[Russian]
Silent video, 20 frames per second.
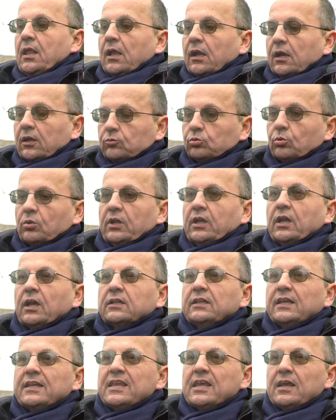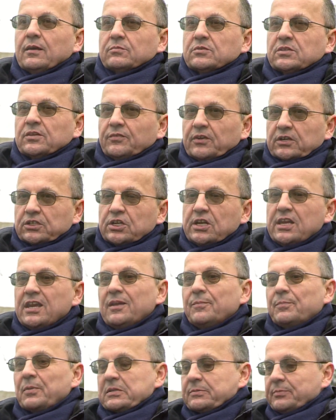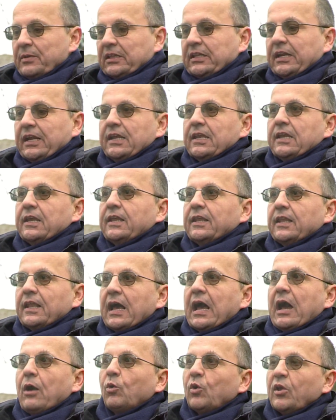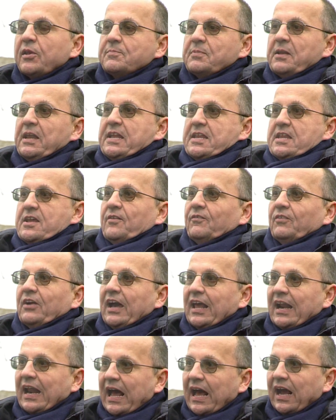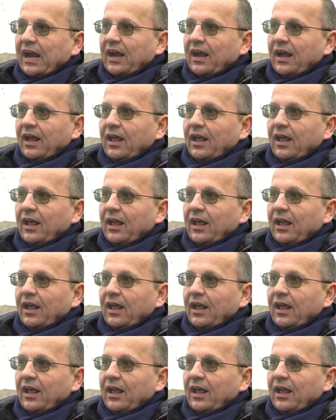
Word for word: которые, когда немцы вошли и посмотрели на укрепления в горах,